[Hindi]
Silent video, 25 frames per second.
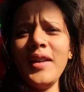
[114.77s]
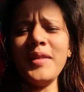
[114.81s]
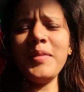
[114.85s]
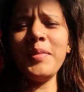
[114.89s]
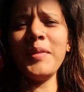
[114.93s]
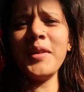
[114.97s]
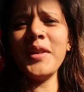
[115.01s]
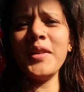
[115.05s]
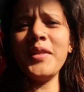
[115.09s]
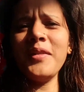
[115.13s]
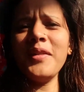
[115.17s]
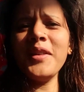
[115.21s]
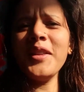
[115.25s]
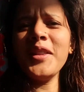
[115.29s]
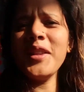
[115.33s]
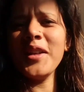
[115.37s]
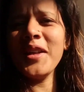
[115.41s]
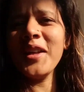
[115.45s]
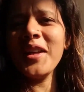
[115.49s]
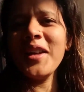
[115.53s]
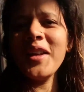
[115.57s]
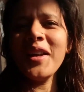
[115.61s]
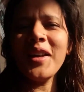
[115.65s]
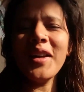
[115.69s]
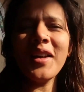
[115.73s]
आज पृथ्वी
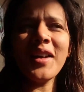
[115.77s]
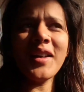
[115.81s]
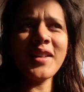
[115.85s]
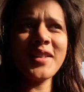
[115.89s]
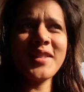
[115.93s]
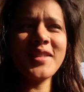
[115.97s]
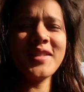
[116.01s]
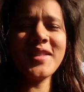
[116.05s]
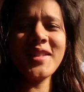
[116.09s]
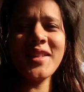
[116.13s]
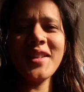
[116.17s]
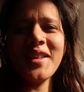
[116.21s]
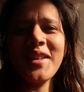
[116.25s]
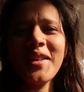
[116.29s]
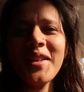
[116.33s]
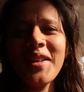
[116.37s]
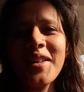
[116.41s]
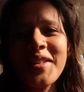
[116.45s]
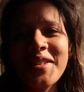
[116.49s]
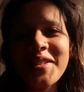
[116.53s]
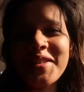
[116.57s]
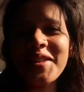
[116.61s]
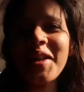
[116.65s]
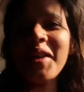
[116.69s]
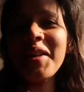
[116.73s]
इतनी अच्छी
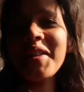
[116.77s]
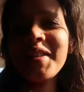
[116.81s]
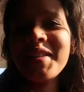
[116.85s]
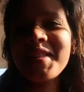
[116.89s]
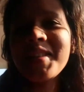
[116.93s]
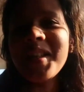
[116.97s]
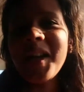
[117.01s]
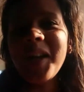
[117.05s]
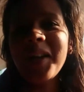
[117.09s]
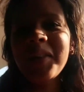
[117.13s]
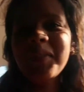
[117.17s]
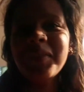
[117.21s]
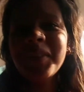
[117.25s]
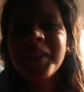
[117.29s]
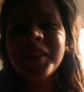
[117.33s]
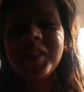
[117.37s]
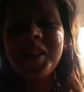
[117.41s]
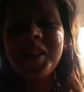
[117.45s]
अच्छा इंसान